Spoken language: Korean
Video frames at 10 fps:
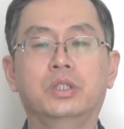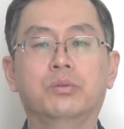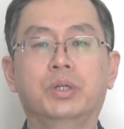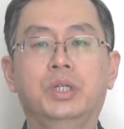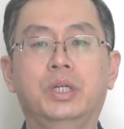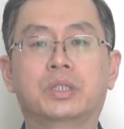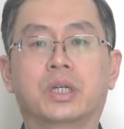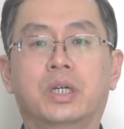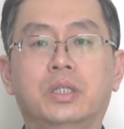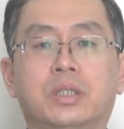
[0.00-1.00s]
you win his
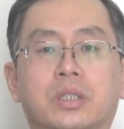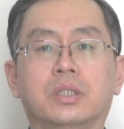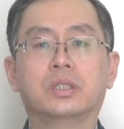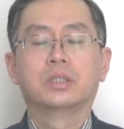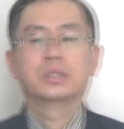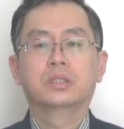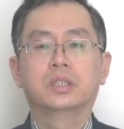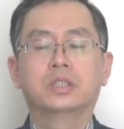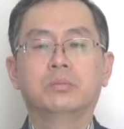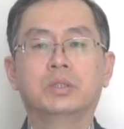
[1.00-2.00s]
heart?
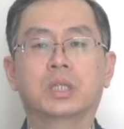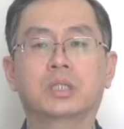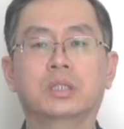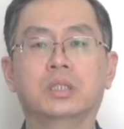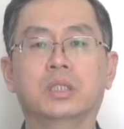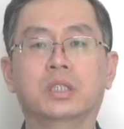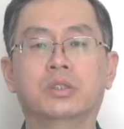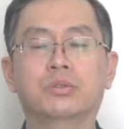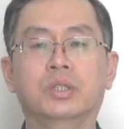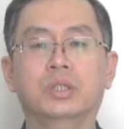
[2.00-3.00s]
그의 심장을 이길
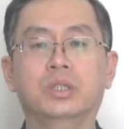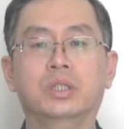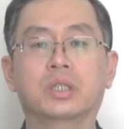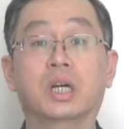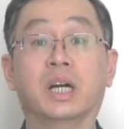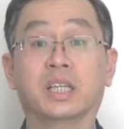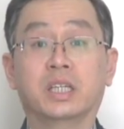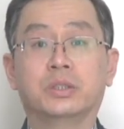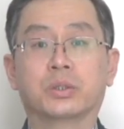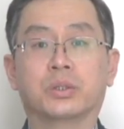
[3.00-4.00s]
수 있니?가
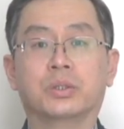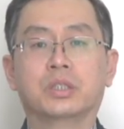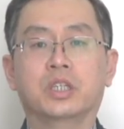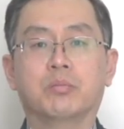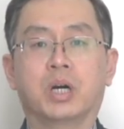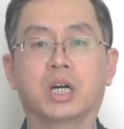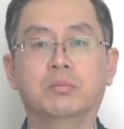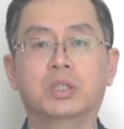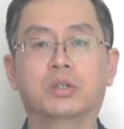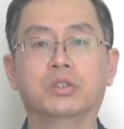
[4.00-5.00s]
아니겠죠. 그의
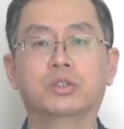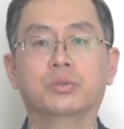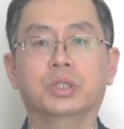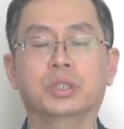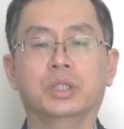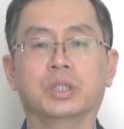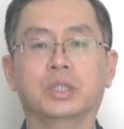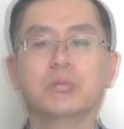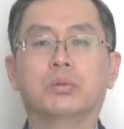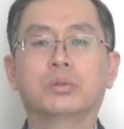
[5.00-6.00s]
마음을 얻을 수 있니?
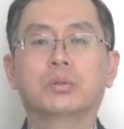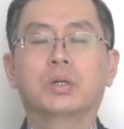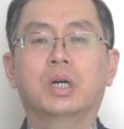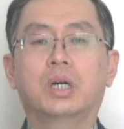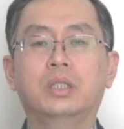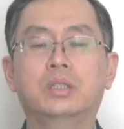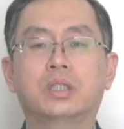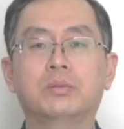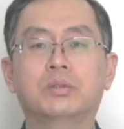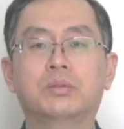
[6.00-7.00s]
보통 heart
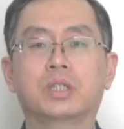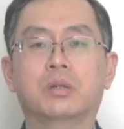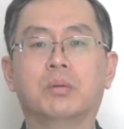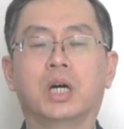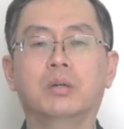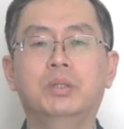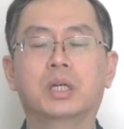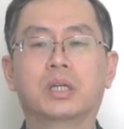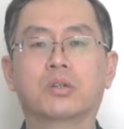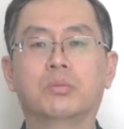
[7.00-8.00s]
하면 우리가
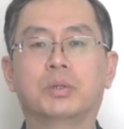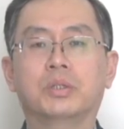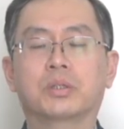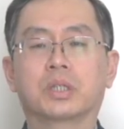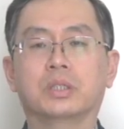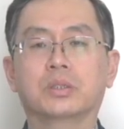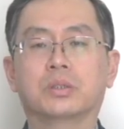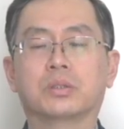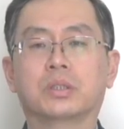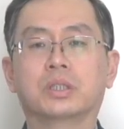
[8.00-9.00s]
마음이다라고 번역을
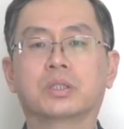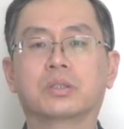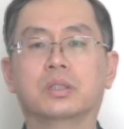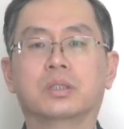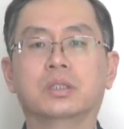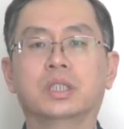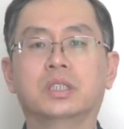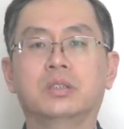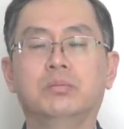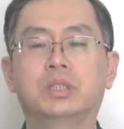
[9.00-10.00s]
하죠. 그래서 그의
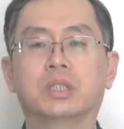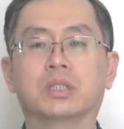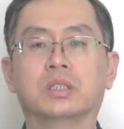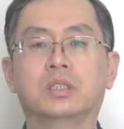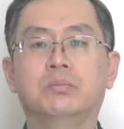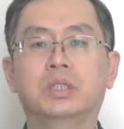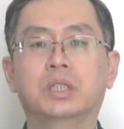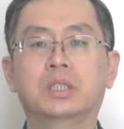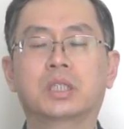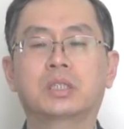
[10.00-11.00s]
심장,
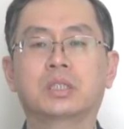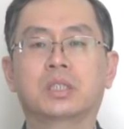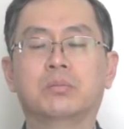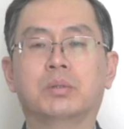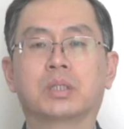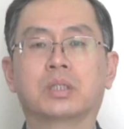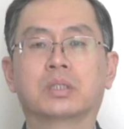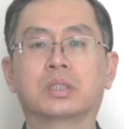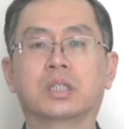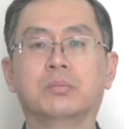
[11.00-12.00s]
심장이 상징하는 바가
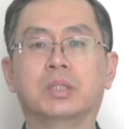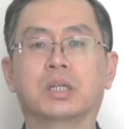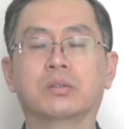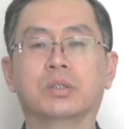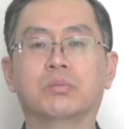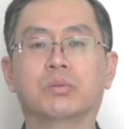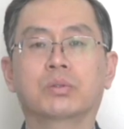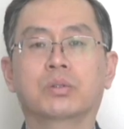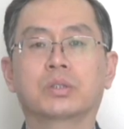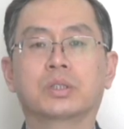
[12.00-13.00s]
그 사람이 나를 위해
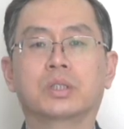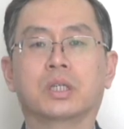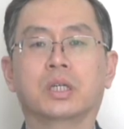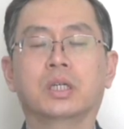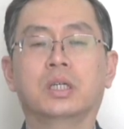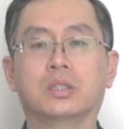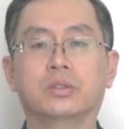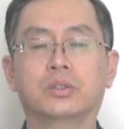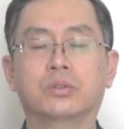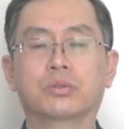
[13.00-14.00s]
모든 것을 다
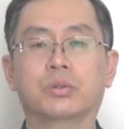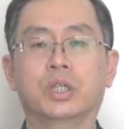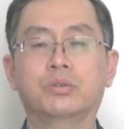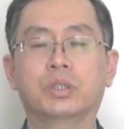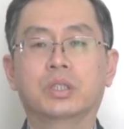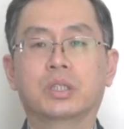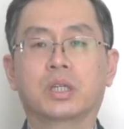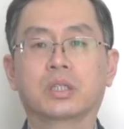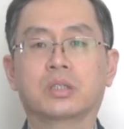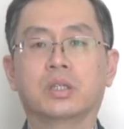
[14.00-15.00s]
던져주고
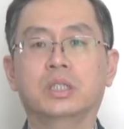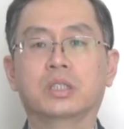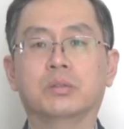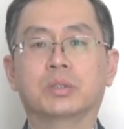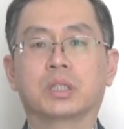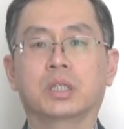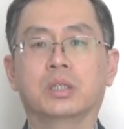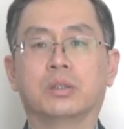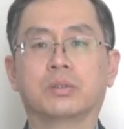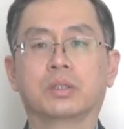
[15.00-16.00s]
해주겠다란 그런
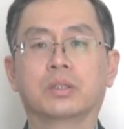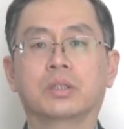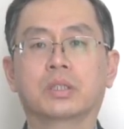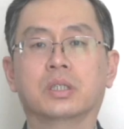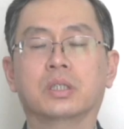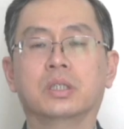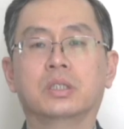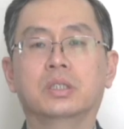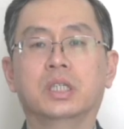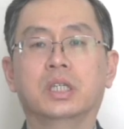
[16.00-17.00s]
느낌이잖아요. 그러니까
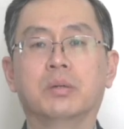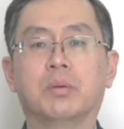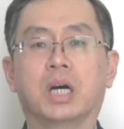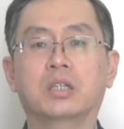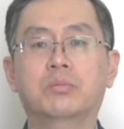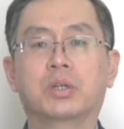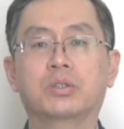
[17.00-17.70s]
그의 마음을